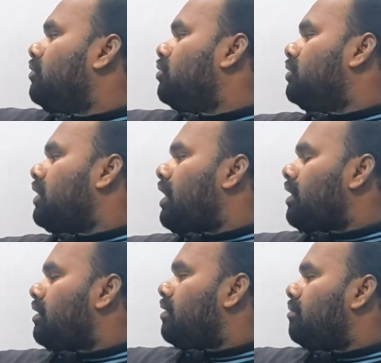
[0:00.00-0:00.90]
दूसरा
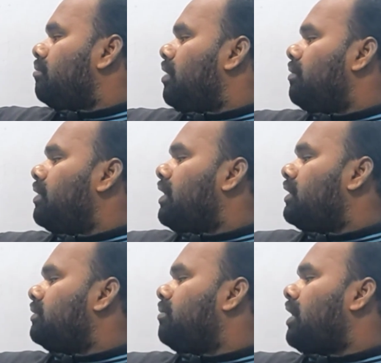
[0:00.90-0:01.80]
भवन
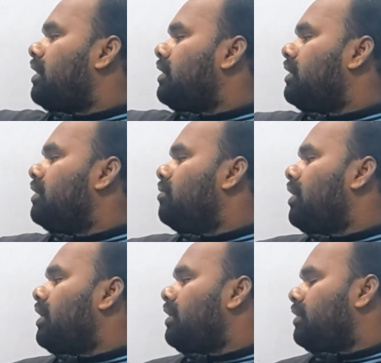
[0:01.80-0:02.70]
स्मारक के
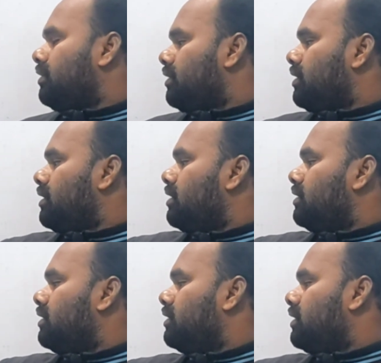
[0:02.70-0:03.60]
द्वारा
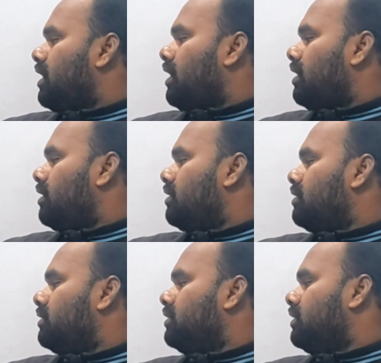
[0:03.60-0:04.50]
तीसरा
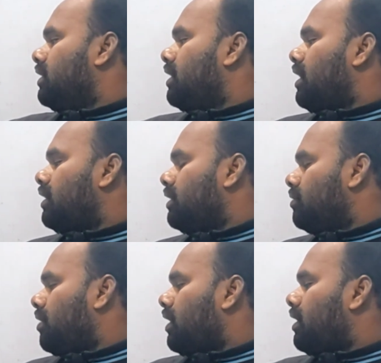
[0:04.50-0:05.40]
सिक्का के
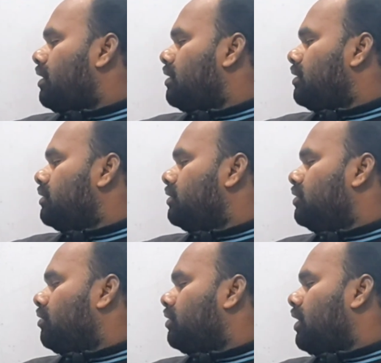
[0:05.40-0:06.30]
द्वारा
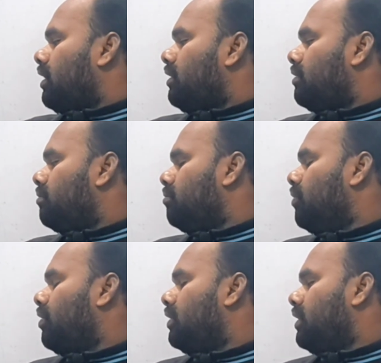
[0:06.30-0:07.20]
चौथा
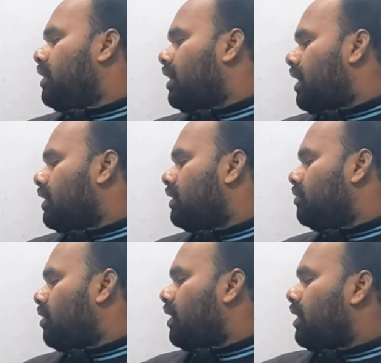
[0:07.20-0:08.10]
मूर्तिकला के
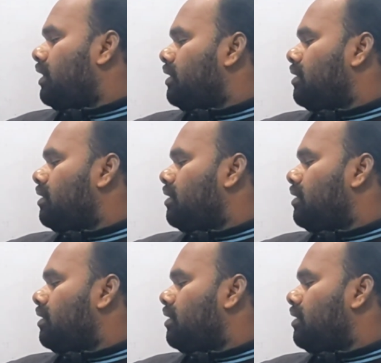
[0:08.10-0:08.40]
द्वारा